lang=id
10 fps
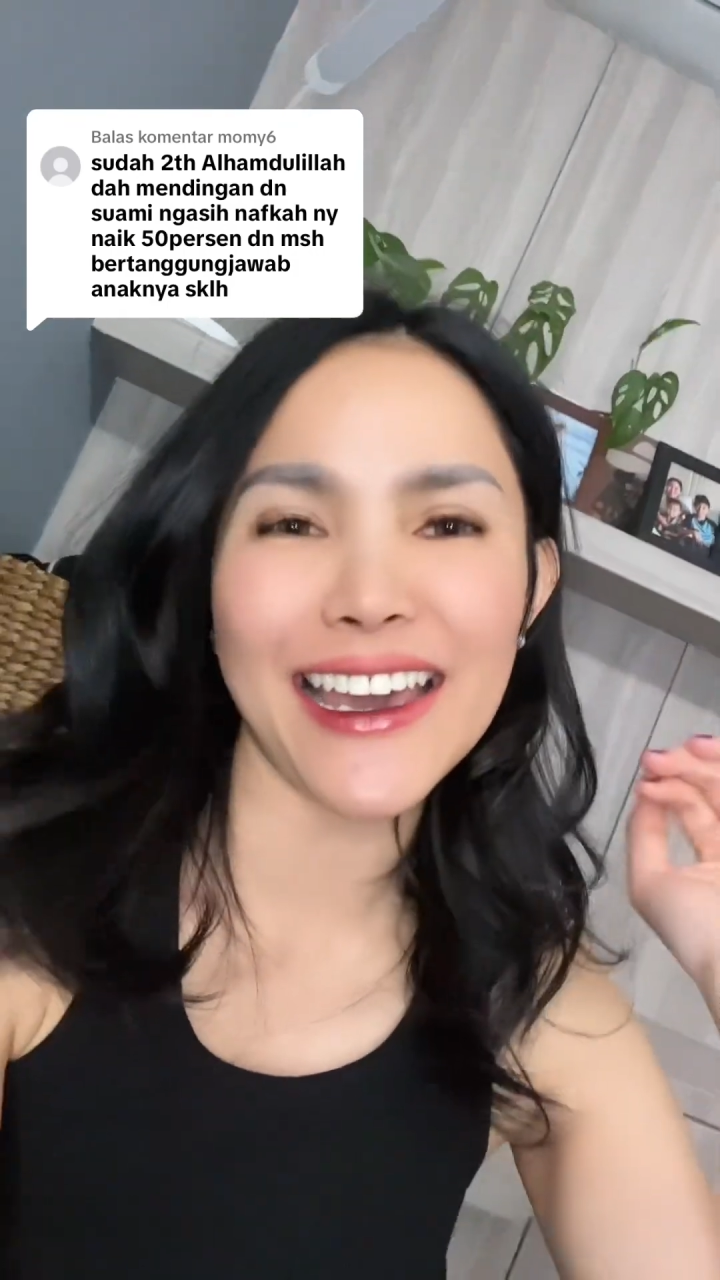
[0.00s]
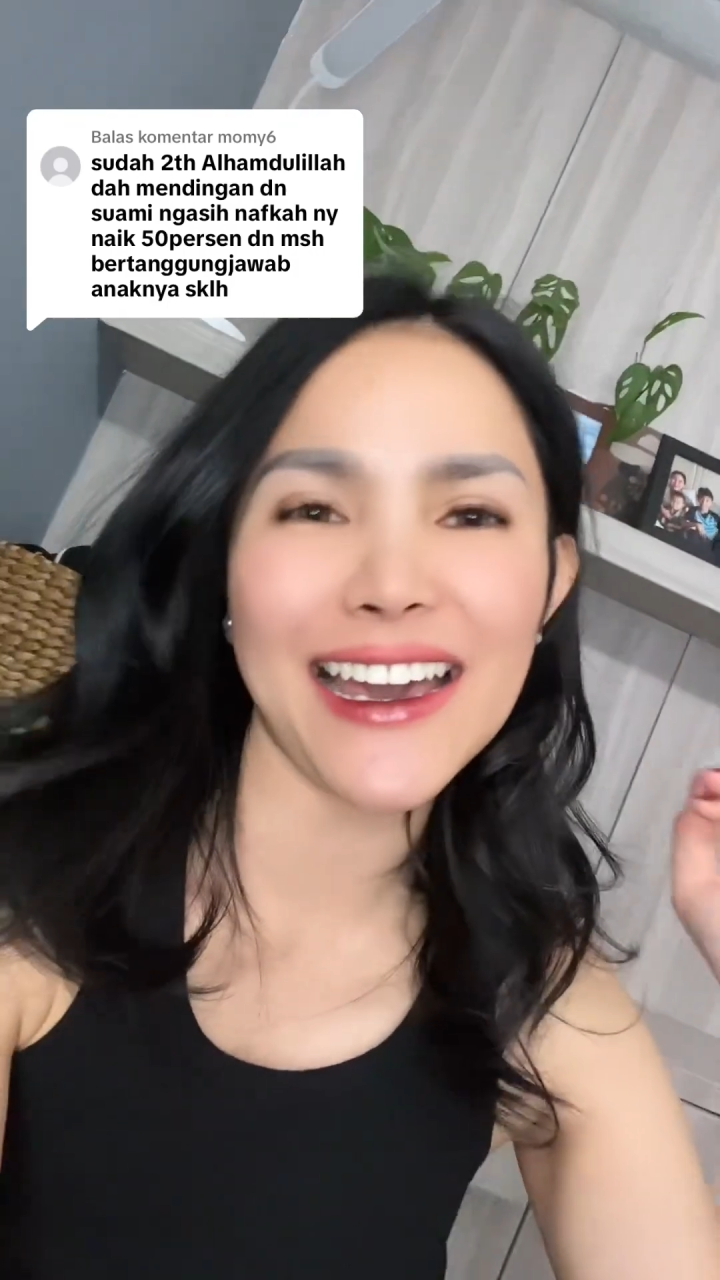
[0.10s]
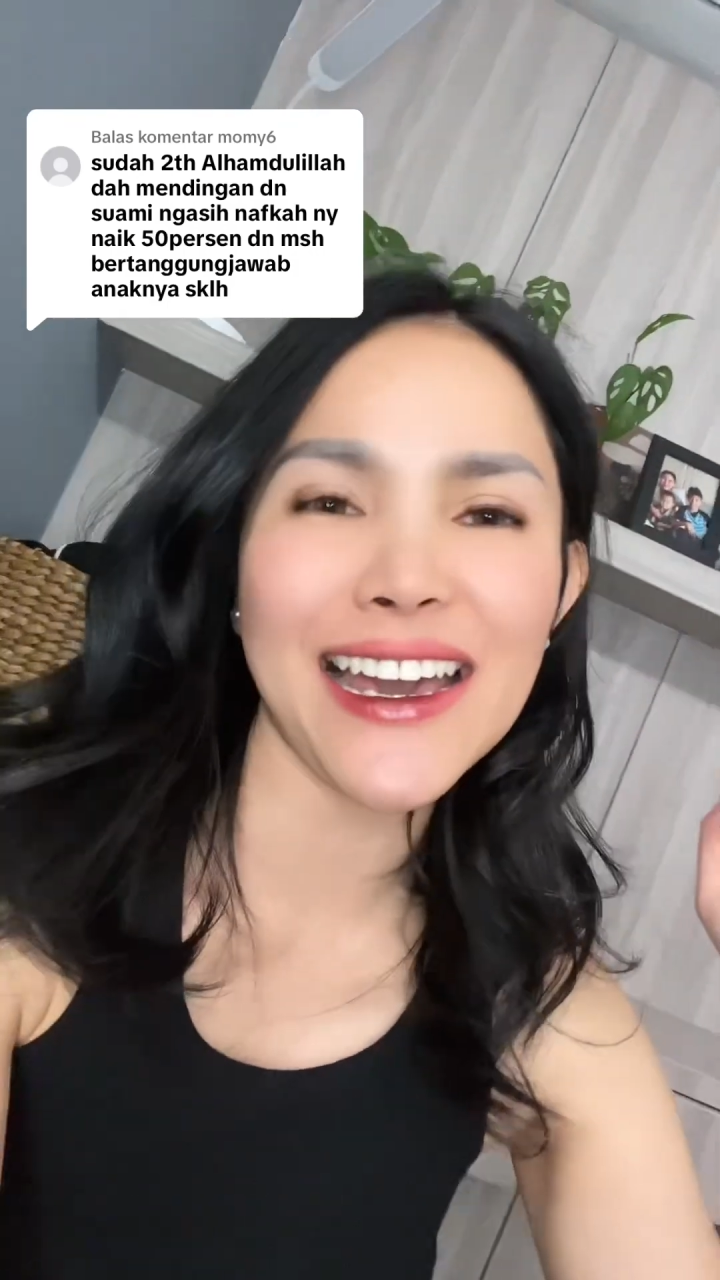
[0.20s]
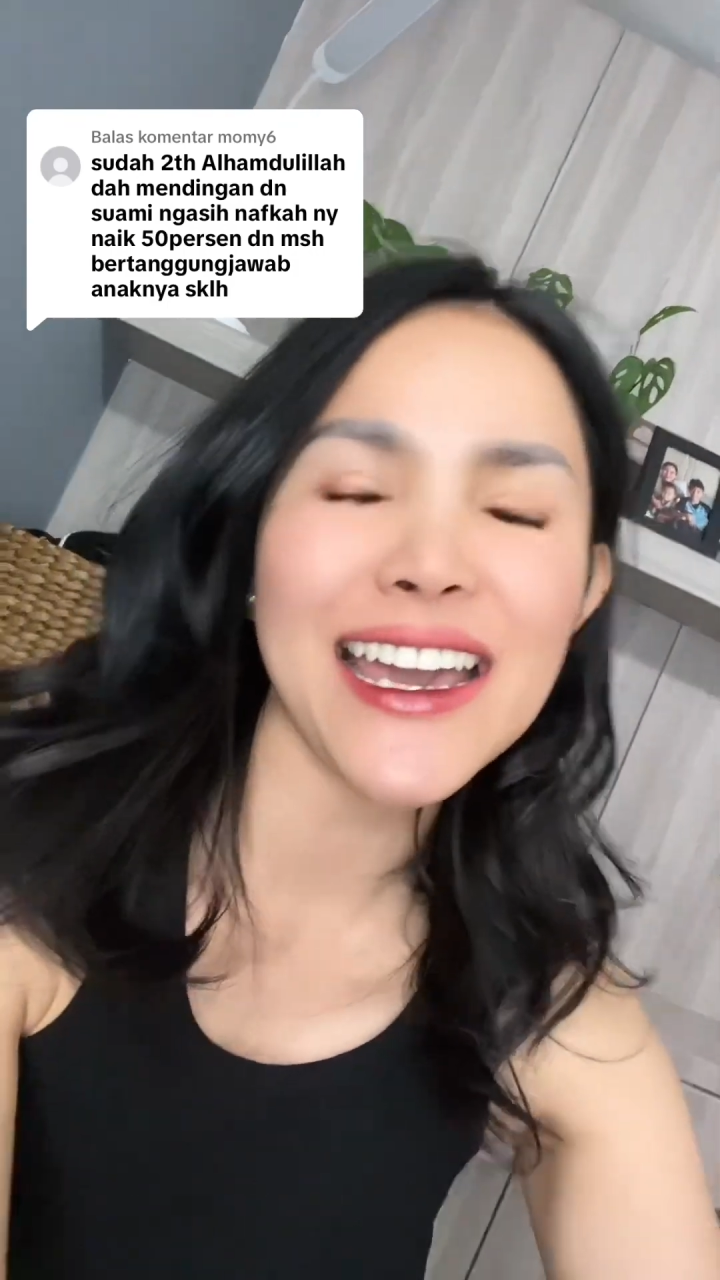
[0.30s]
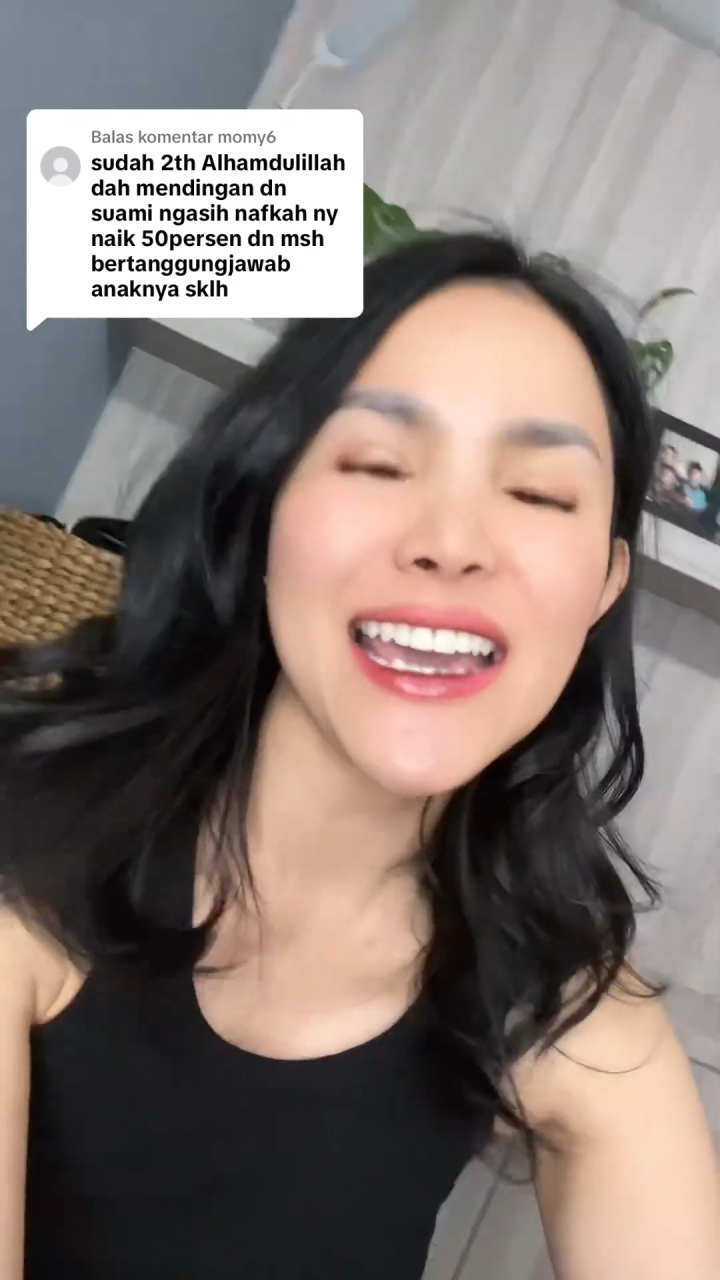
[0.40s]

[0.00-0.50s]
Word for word: ya.